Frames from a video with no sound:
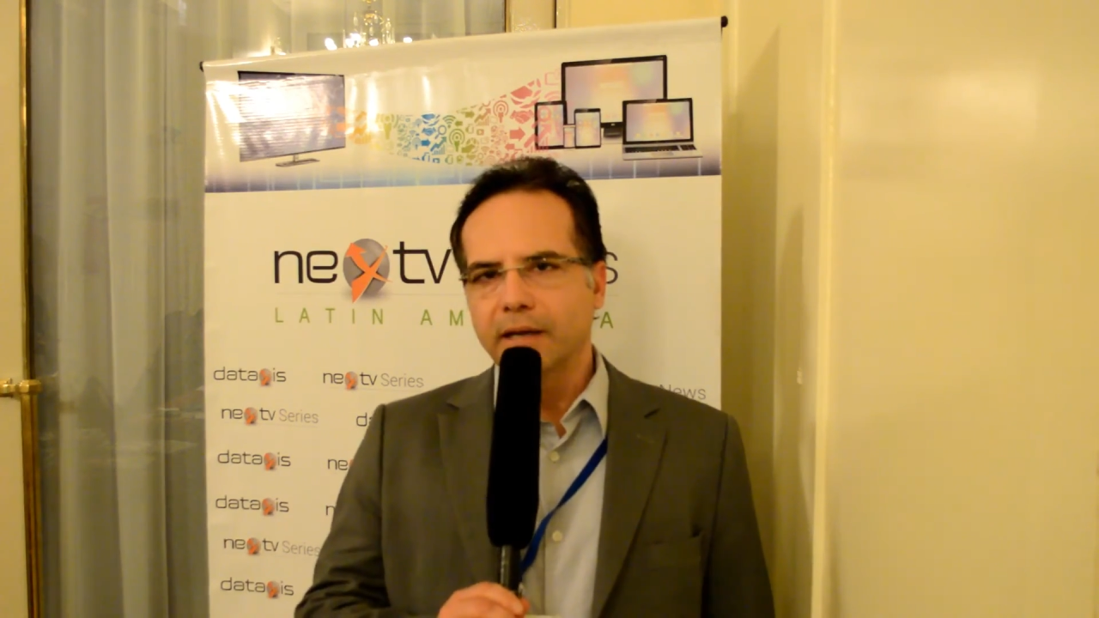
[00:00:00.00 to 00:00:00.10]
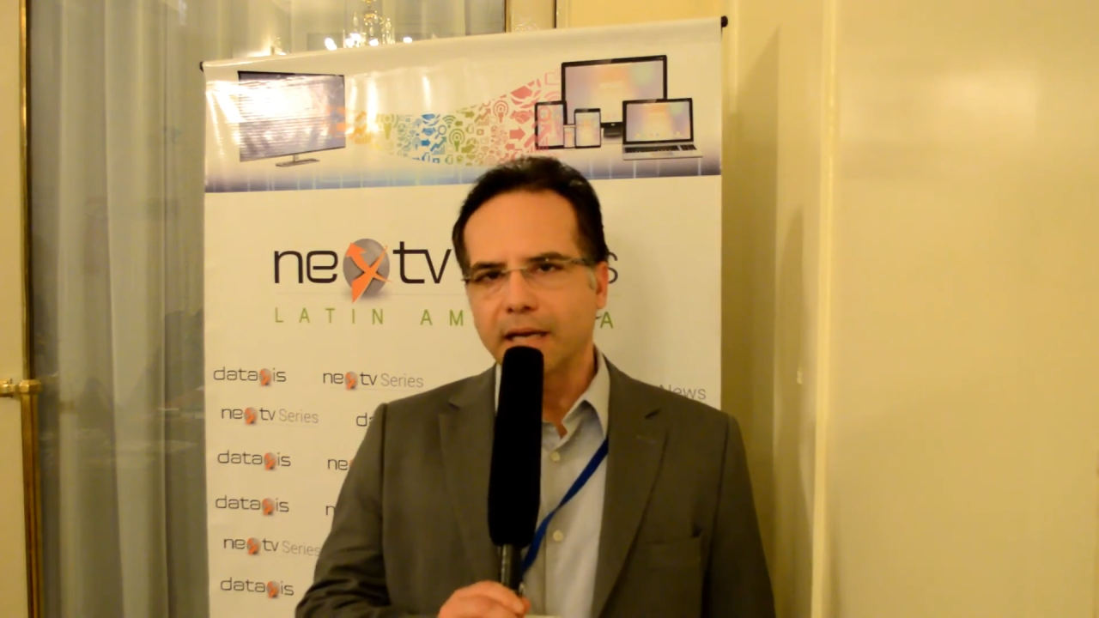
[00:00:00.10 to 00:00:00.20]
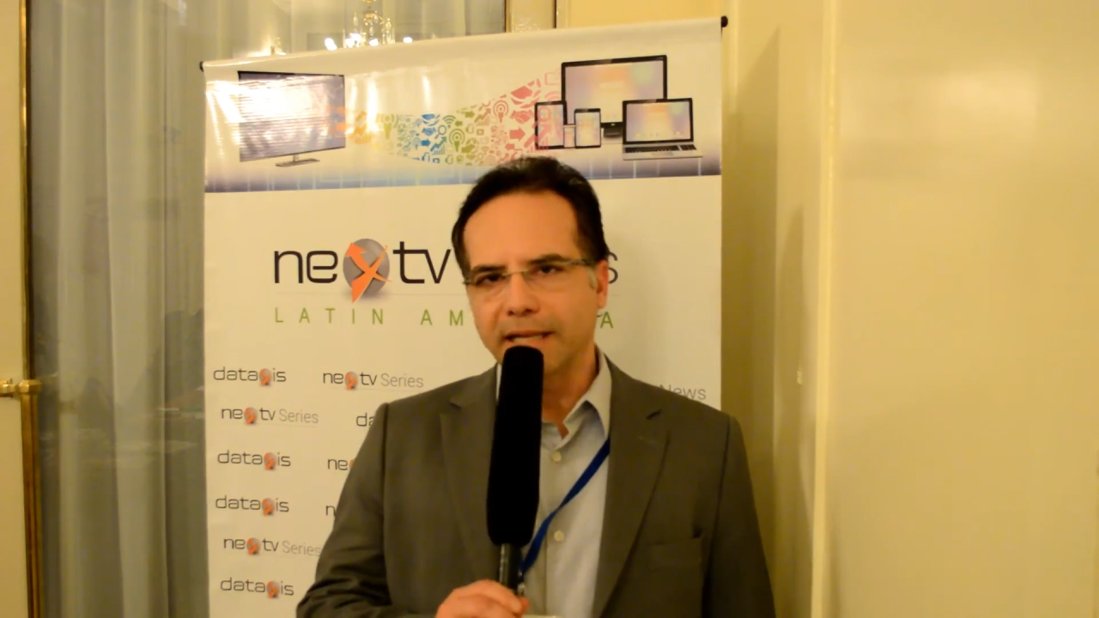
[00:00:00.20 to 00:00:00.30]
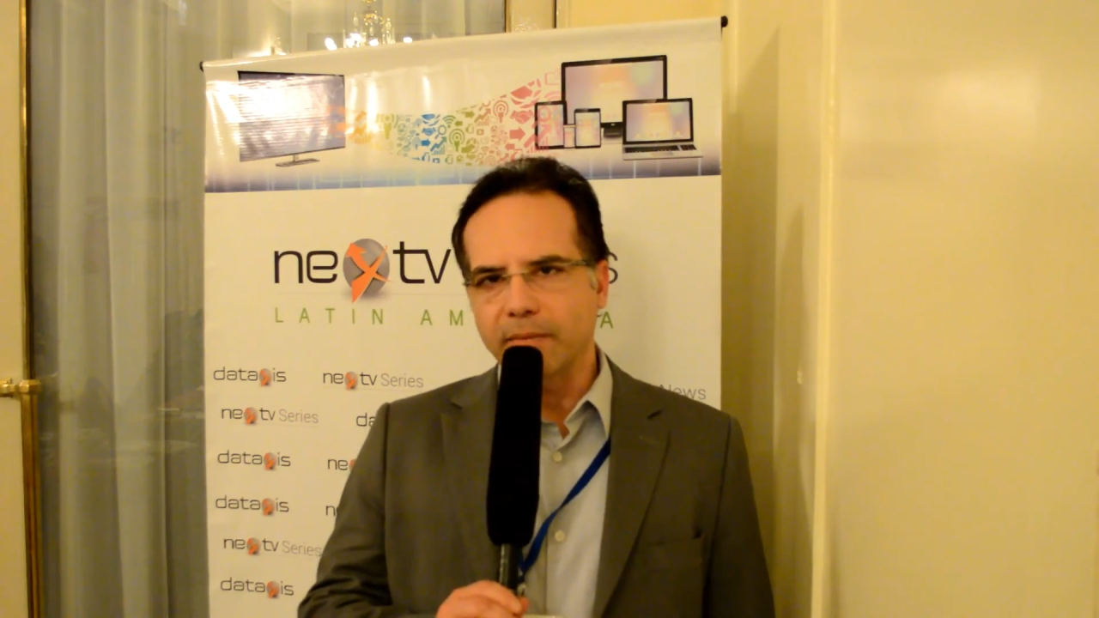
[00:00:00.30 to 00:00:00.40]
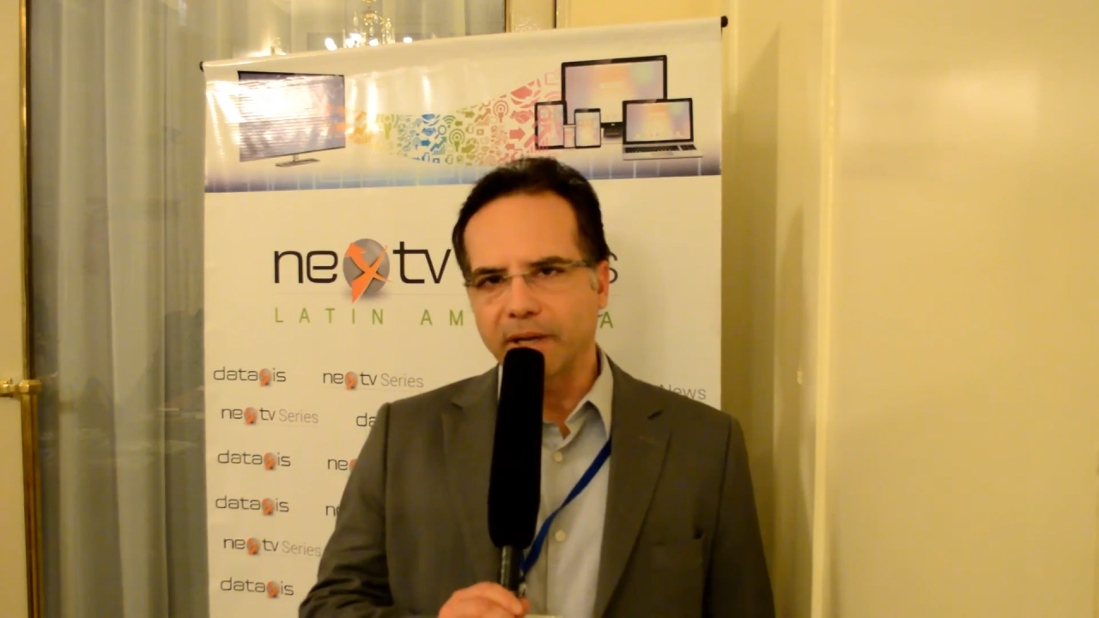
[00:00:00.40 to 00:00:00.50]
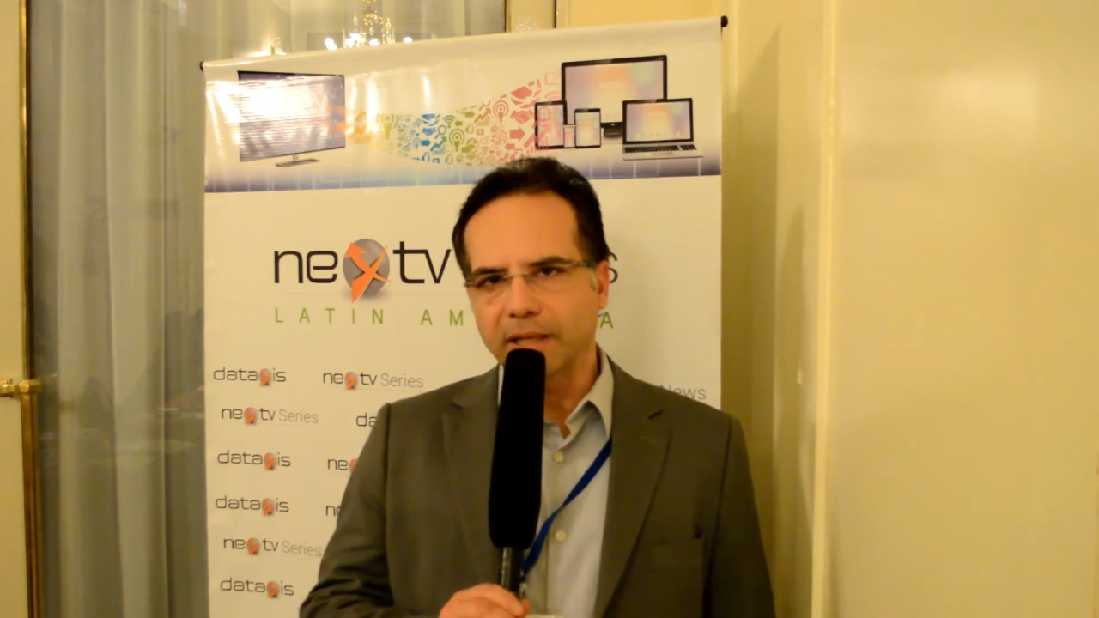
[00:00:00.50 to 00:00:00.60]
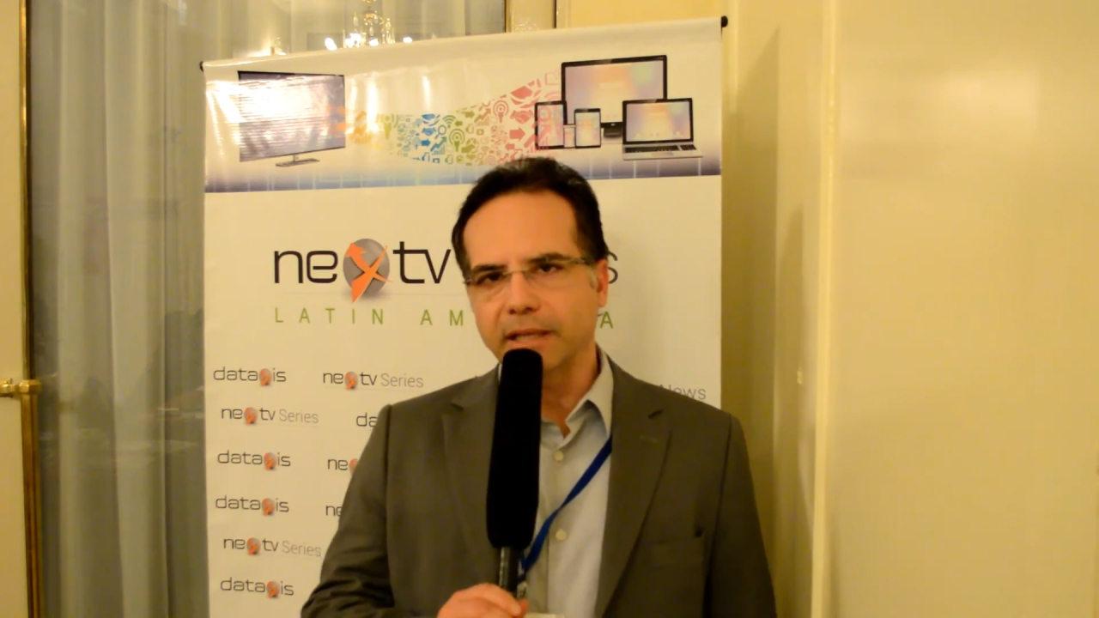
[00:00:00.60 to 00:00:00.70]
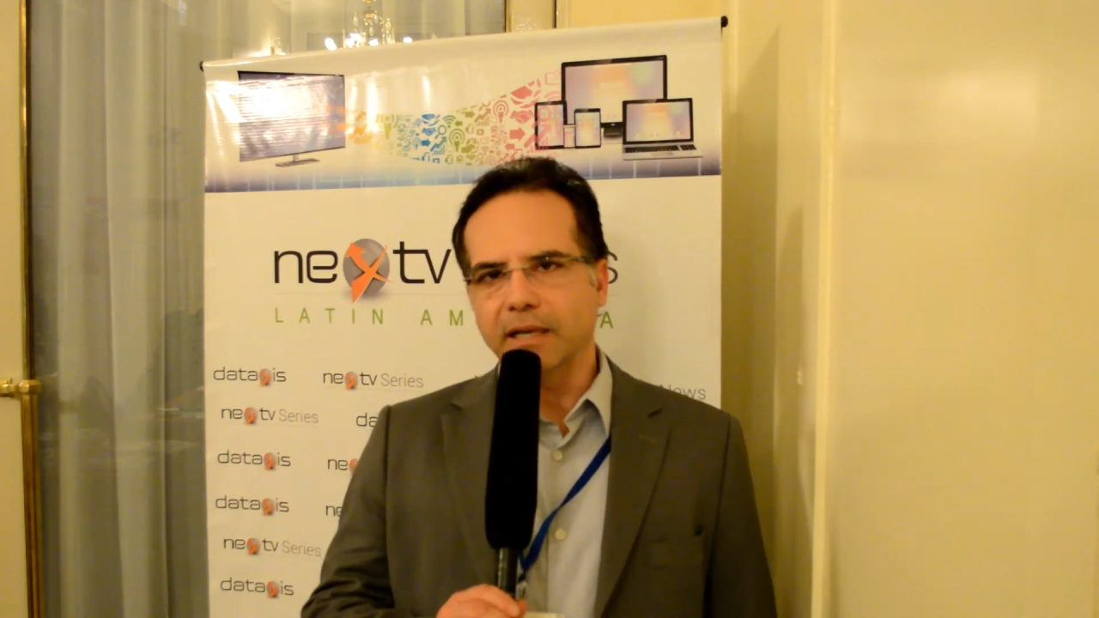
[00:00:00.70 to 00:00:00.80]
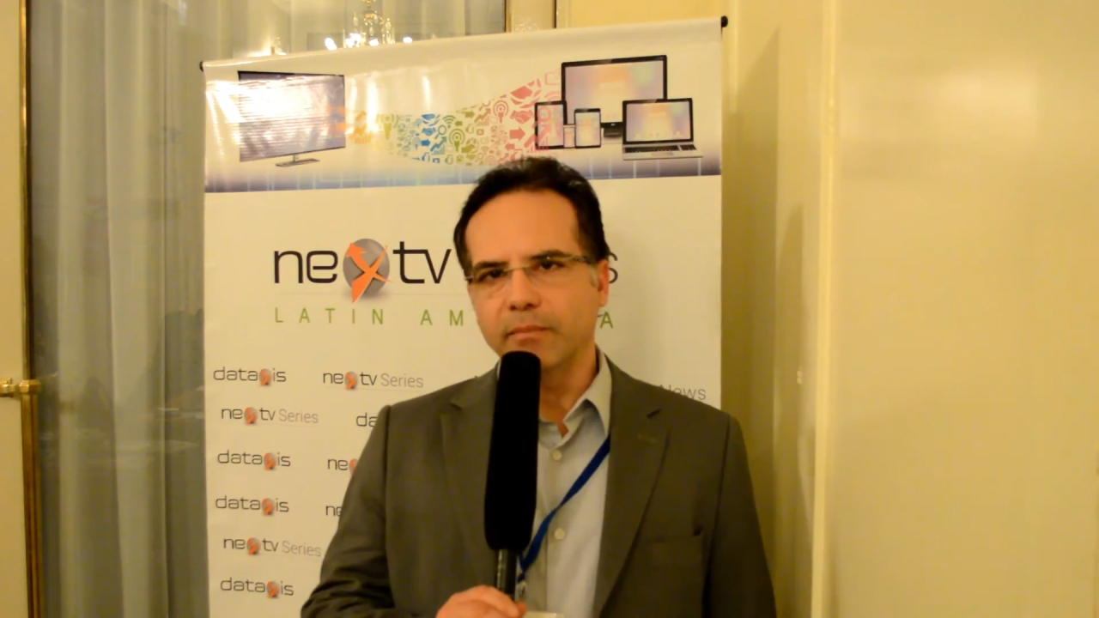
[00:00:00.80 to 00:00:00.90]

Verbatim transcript: la demanda del